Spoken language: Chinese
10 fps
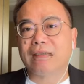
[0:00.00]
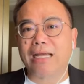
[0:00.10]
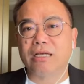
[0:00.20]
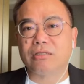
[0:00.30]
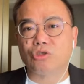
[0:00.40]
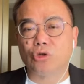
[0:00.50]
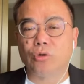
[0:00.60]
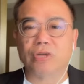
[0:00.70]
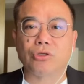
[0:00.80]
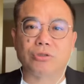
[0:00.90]
大家也
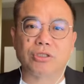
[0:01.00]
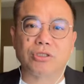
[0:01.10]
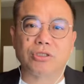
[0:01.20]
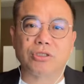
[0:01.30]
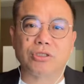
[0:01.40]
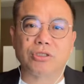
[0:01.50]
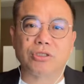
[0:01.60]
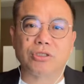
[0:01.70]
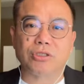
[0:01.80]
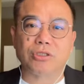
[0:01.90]
久而久之就习
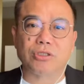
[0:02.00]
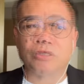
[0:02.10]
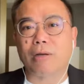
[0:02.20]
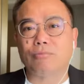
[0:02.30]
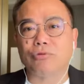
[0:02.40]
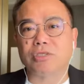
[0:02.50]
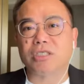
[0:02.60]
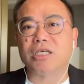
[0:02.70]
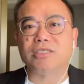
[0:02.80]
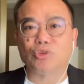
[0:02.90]
惯。反正川普是见
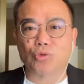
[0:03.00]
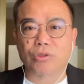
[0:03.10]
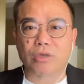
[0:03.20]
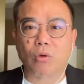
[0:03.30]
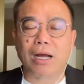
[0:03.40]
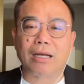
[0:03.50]
人说人话。